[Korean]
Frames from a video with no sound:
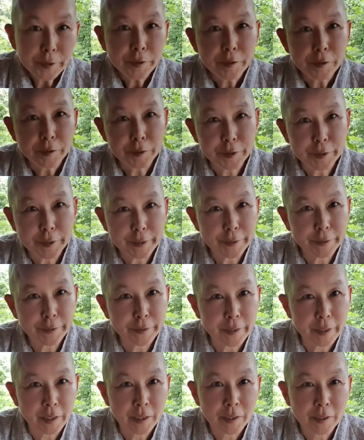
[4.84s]
어제
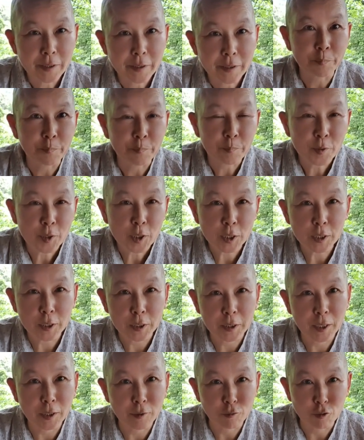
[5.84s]
이제
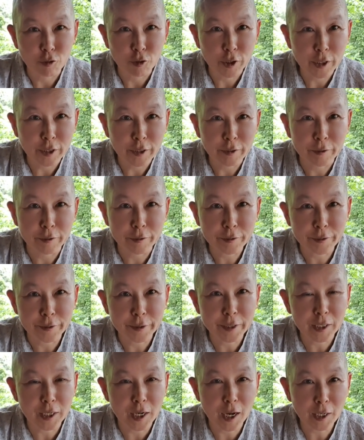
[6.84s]
길이가 누워 있는 것을
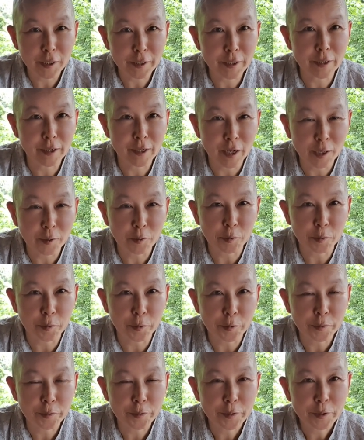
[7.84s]
제가 확인을 하고
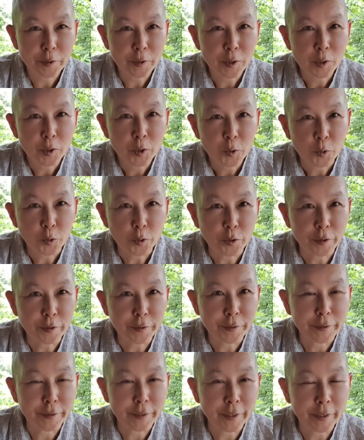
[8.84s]
오늘
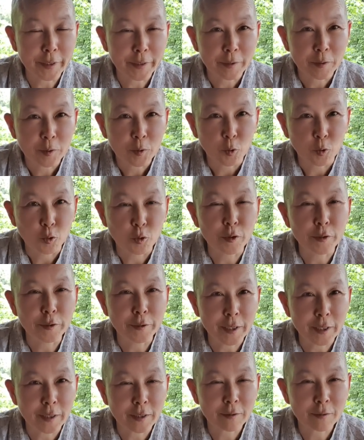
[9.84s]
이제 오늘
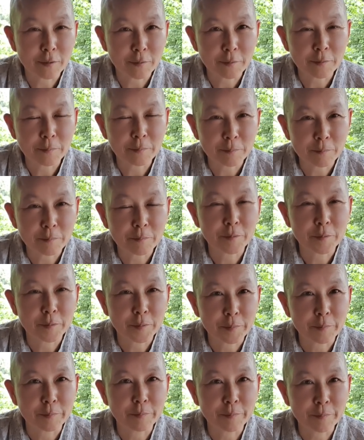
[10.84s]
이제
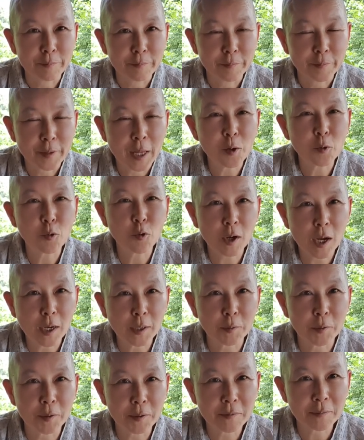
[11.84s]
음,
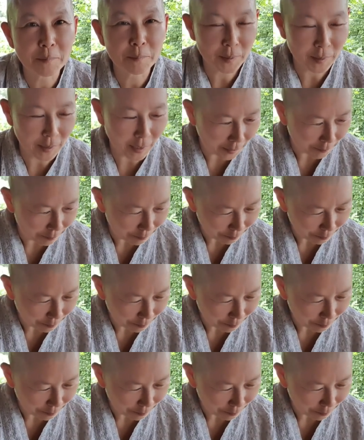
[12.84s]
탈곡하기로 했습니다.